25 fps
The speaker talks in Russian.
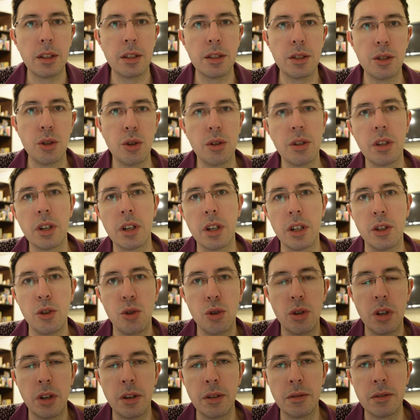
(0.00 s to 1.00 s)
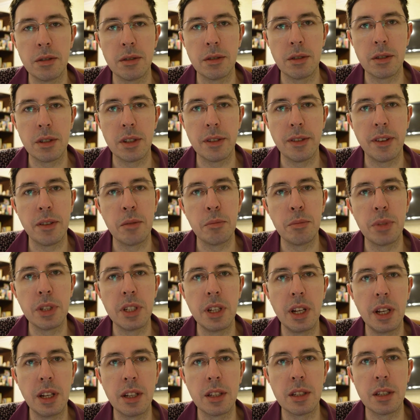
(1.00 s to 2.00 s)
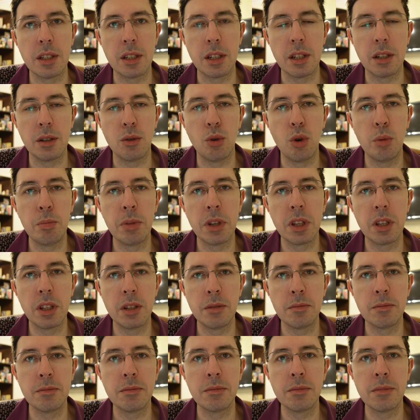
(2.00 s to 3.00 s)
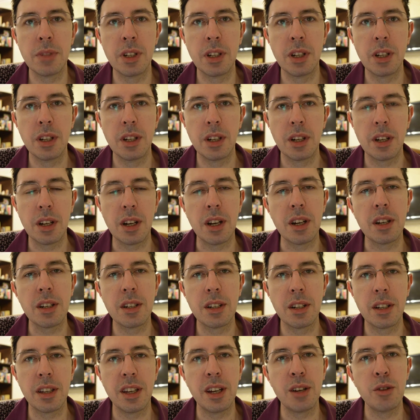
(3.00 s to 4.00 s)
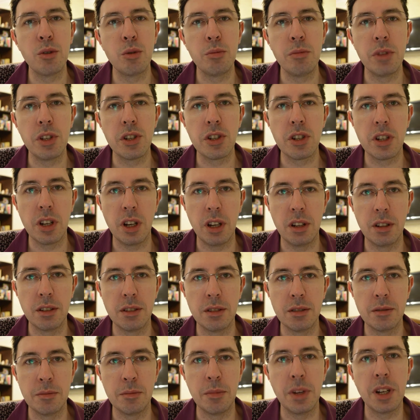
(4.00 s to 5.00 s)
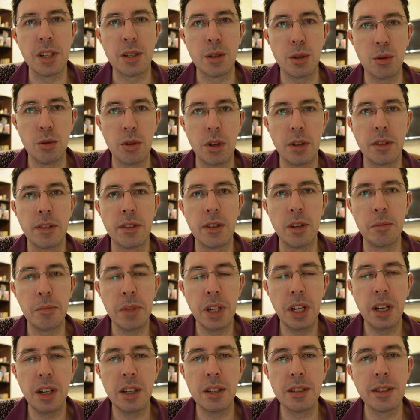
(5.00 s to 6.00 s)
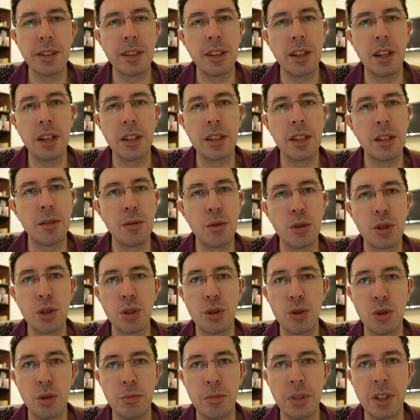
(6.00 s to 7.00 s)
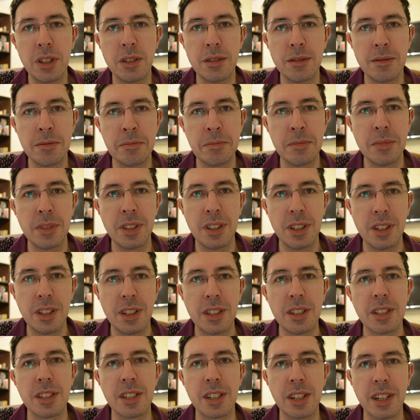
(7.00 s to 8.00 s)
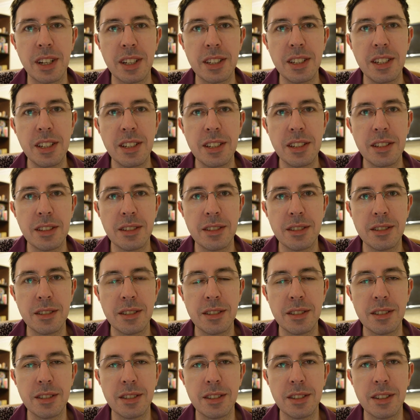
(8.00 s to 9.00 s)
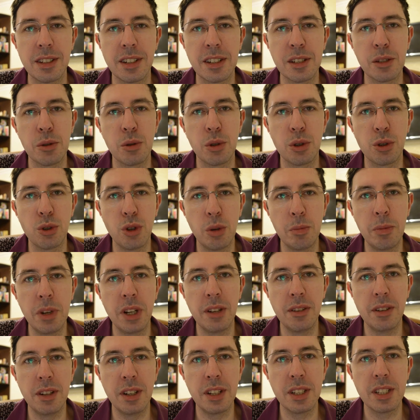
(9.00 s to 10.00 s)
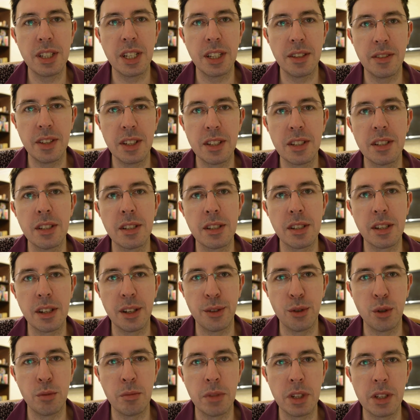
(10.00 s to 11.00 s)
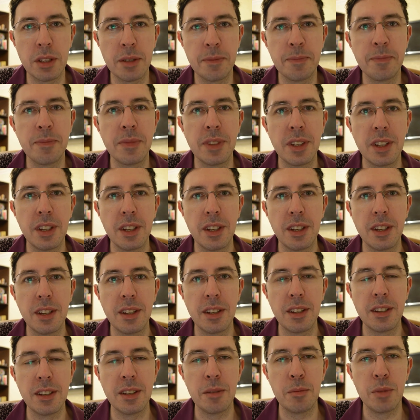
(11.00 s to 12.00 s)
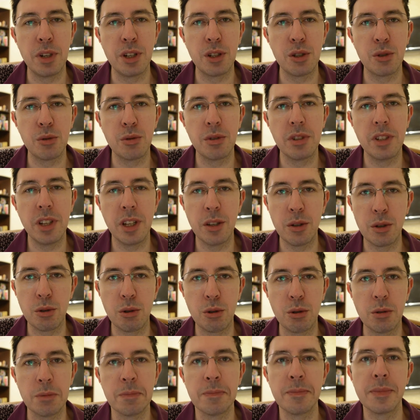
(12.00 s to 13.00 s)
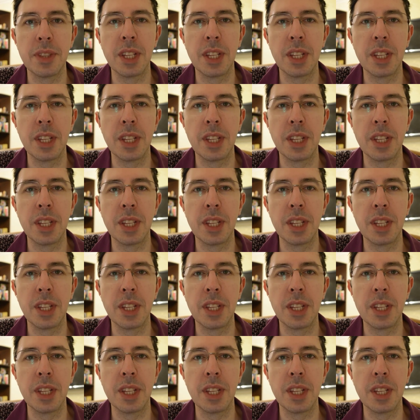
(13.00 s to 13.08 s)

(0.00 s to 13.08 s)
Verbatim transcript: Сегодня хочу я с вами поделиться опытом, как я уменьшал массу автомобиля для того, чтобы сократить расход топлива и, соответственно, сэкономить небольшую денежку.